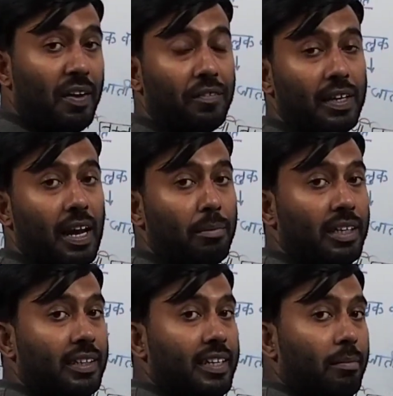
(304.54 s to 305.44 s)
फाइव के नाम
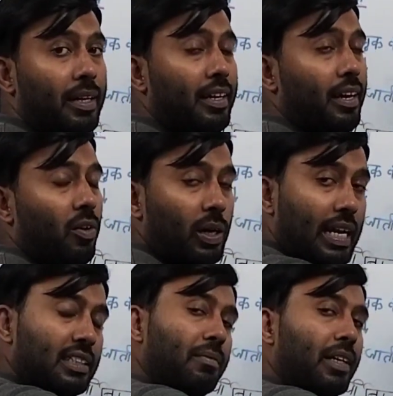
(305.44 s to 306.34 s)
लिख दिए मैंने और
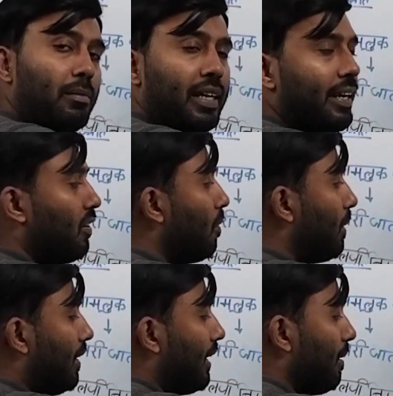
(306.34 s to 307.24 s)
ऐसे फिर हम एक एक को
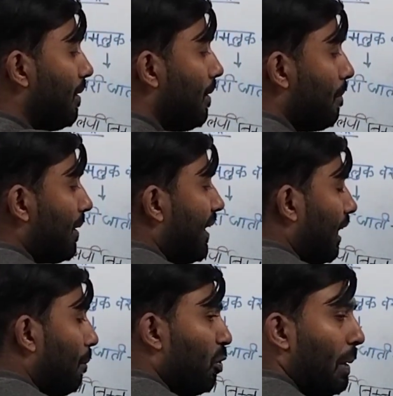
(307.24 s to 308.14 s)
पकड़ के
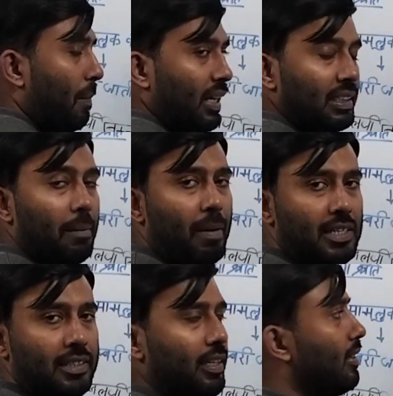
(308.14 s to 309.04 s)
पढ़ेंगे पूरे पांच के
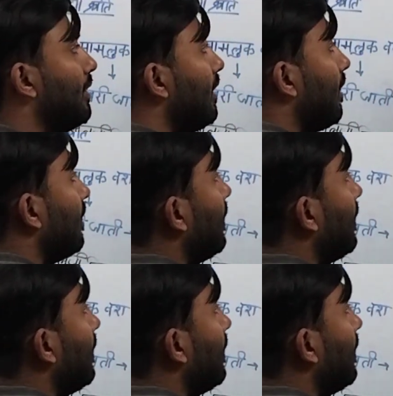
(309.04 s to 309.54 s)
पांच तक ठीक है